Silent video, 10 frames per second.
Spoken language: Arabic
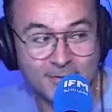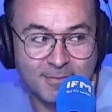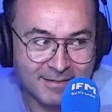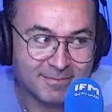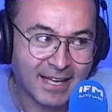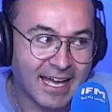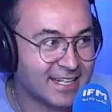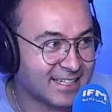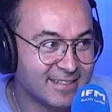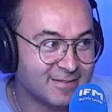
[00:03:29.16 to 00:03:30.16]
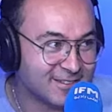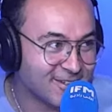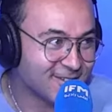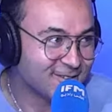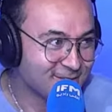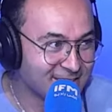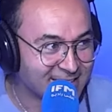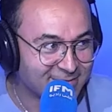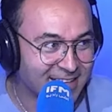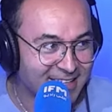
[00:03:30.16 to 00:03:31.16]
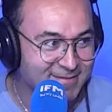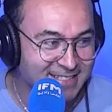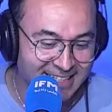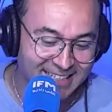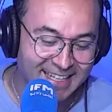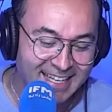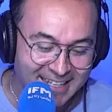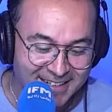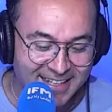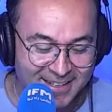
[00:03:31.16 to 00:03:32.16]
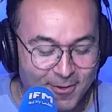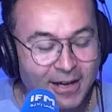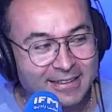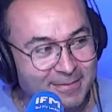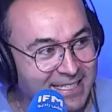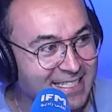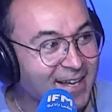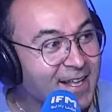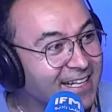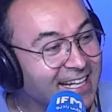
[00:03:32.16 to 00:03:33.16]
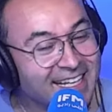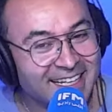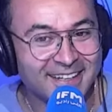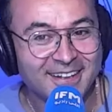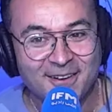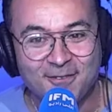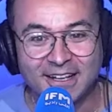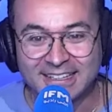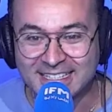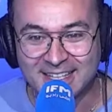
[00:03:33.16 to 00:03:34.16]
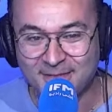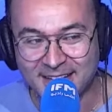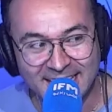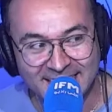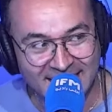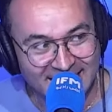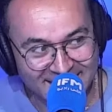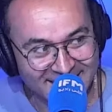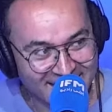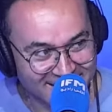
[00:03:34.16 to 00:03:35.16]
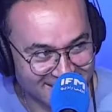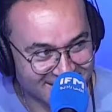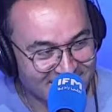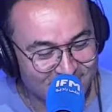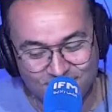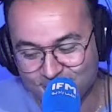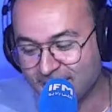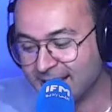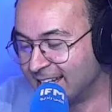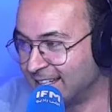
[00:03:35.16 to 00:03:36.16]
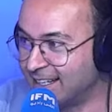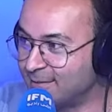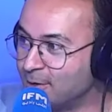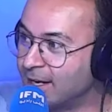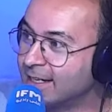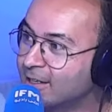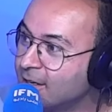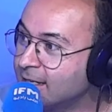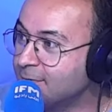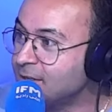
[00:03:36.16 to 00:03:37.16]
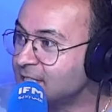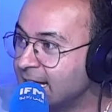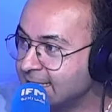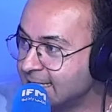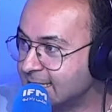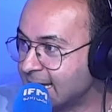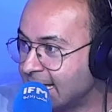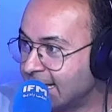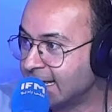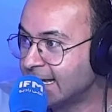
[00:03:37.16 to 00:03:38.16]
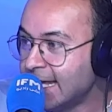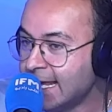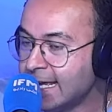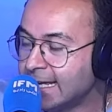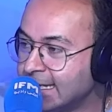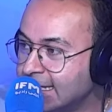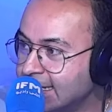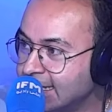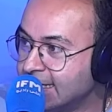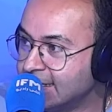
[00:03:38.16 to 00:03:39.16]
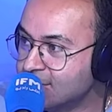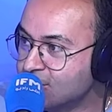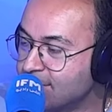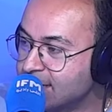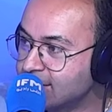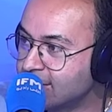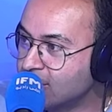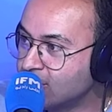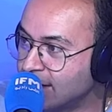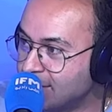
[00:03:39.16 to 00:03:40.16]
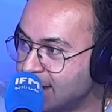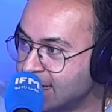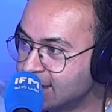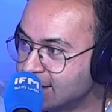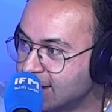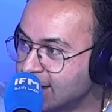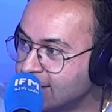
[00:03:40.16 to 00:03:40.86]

مش قاري كيفي دونك وولد الفاك نتاعي آه، وقت لا لا وقت زمانات خلينا نهزوا له شويه المورال كيفاش تعديت ساعه السومستر الاول لاباس انت